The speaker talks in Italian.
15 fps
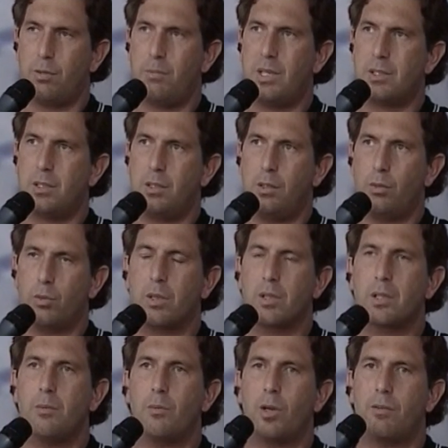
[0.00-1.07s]
mesi di
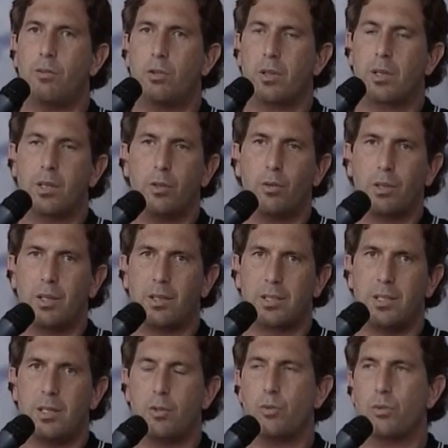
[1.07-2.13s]
durissimo lavoro e credo che
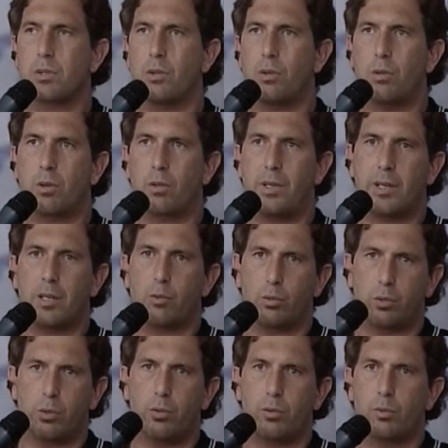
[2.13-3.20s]
sia giusto coronare
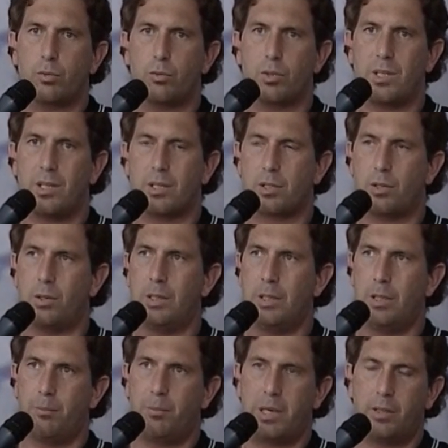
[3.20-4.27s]
tutto con un successo
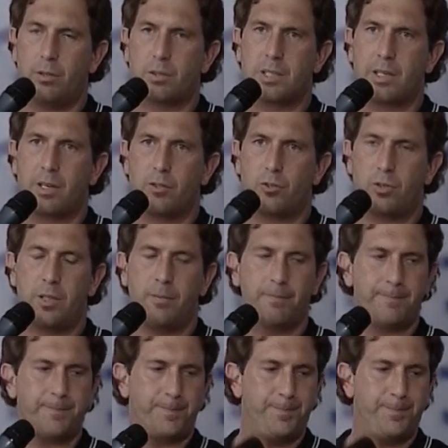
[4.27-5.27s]
per la nostra regione.